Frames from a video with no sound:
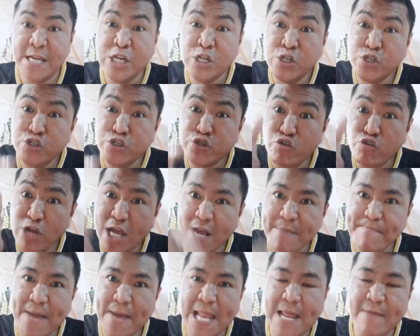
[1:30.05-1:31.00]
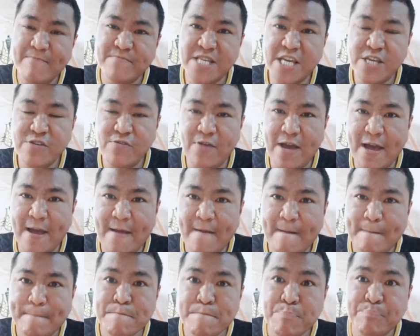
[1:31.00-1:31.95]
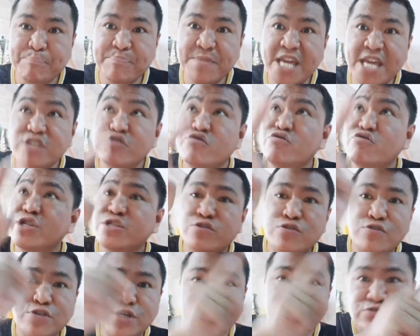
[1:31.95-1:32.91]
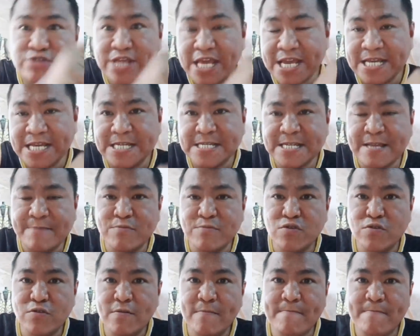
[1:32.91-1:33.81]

Gusto ko lang ipaalam sa iyo ha, na ito, ito, ito nakikita mo.